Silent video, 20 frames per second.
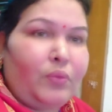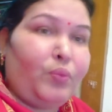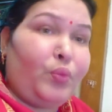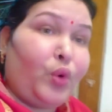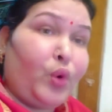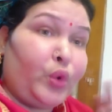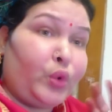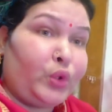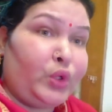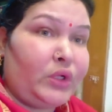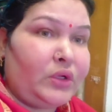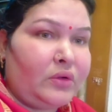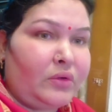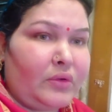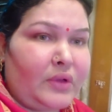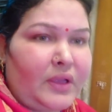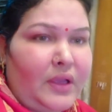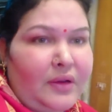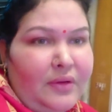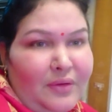बहुत दिन हो
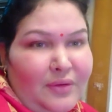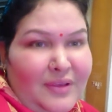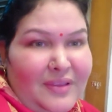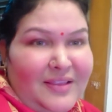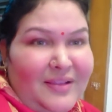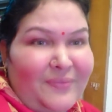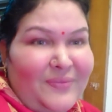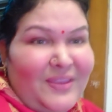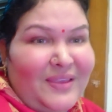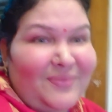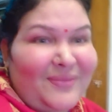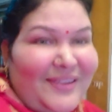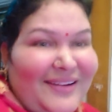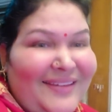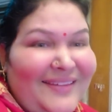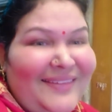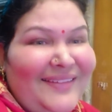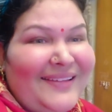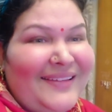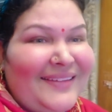गया आलू की सब्जी
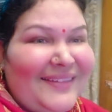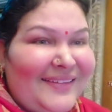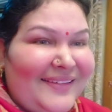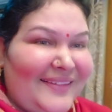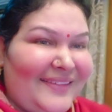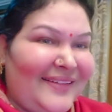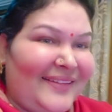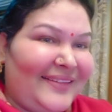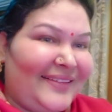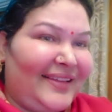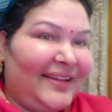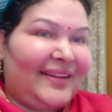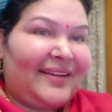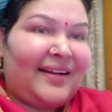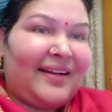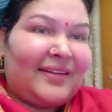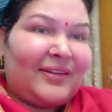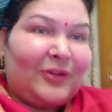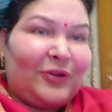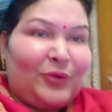बनाए तो
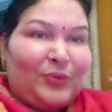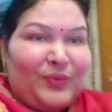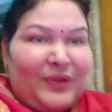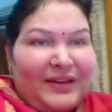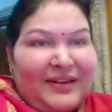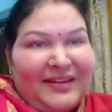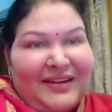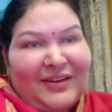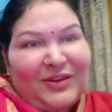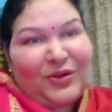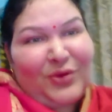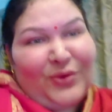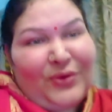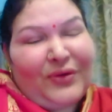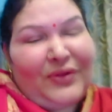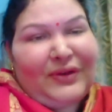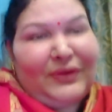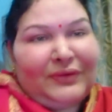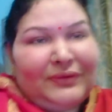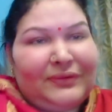काट लियो मैं इन्ना छोक लू